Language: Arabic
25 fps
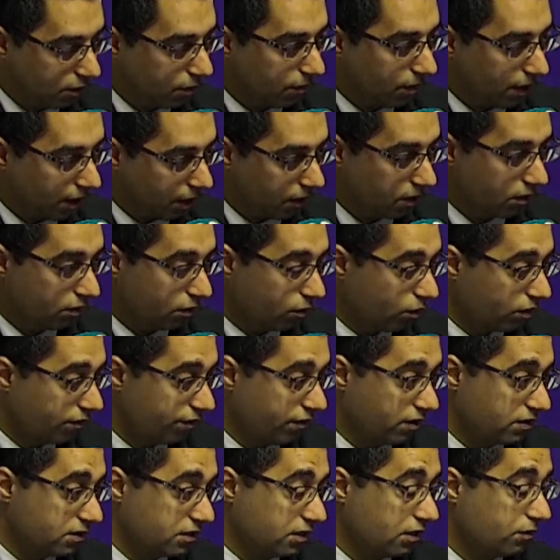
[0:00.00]
على اعتبار أن
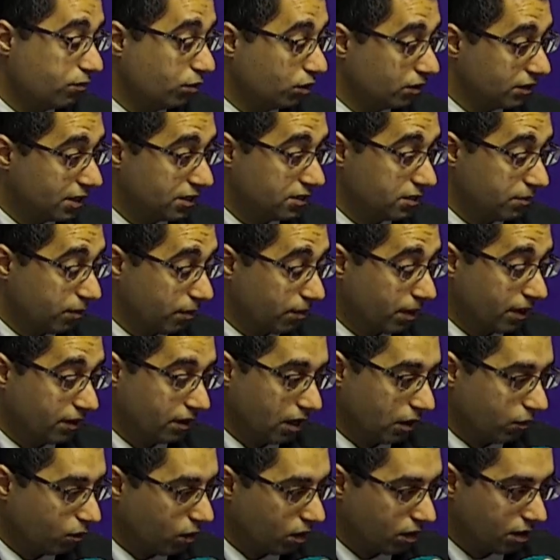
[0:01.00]
دولة فلسطين ملتزمة
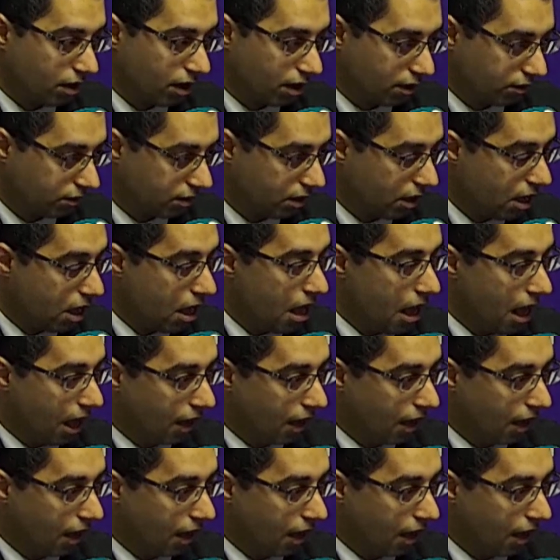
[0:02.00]
بعد أن وقعت